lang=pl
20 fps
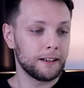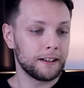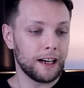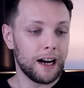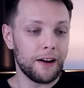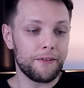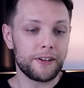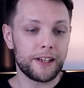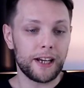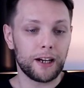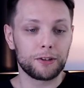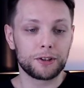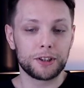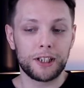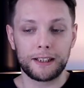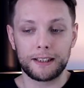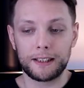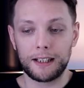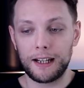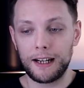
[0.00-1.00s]
Grawik jako
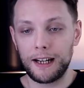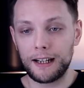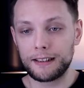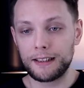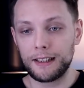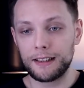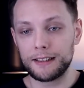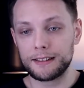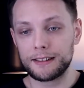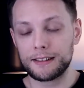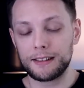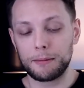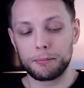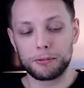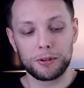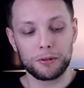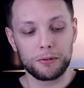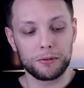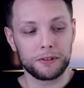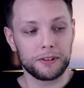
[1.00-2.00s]
czarny charakter jest
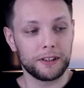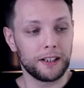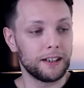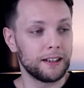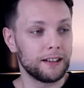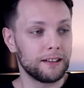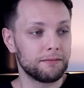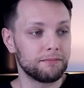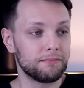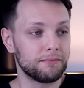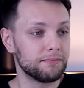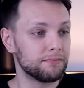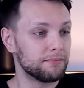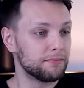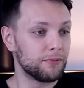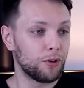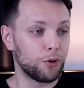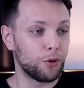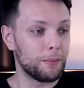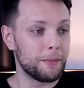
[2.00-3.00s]
absolutnie,
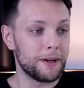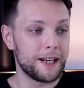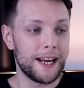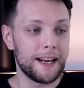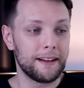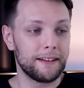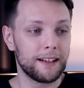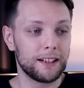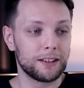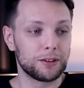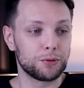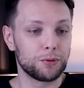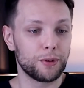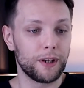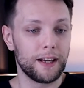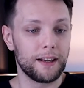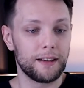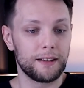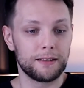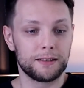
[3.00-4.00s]
w ogóle mnie nie
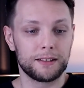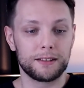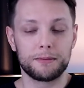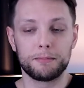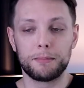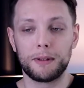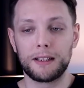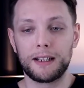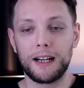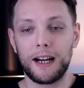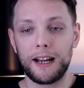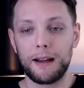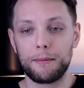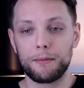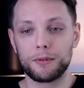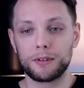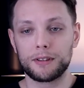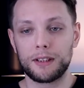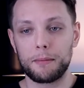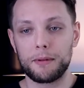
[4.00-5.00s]
interesuje, jest bad
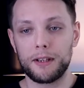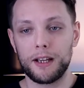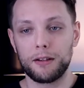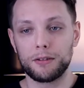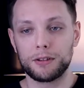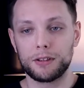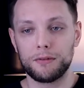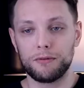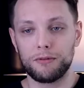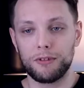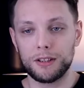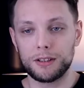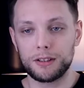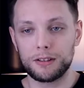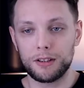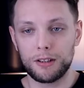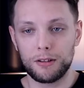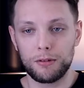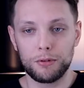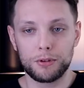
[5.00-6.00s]
guyem zabijającym
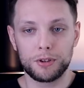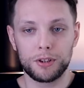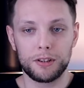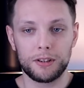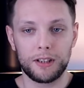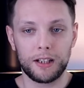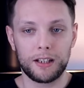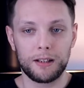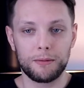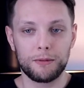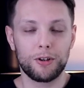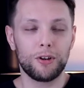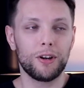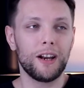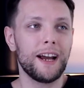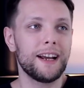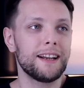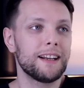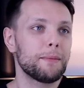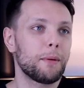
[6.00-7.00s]
własnych ludzi, takim
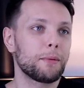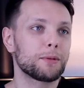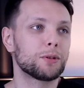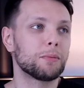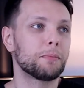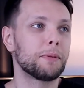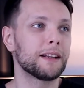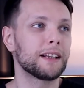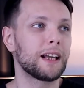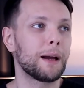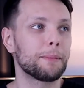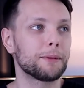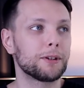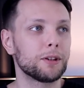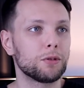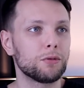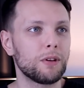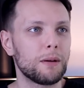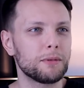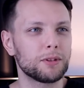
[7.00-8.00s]
kolejny po prostu bad guy pod
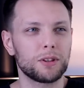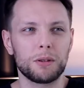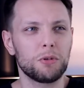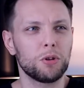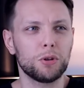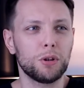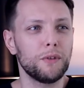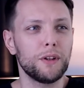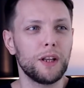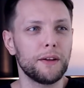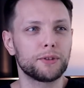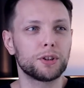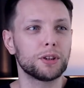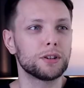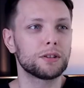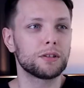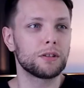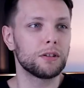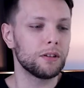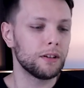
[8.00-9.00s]
tytułem jestem gotowy na
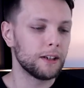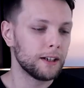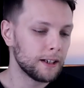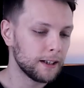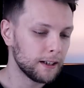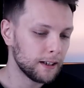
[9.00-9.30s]
wszystko.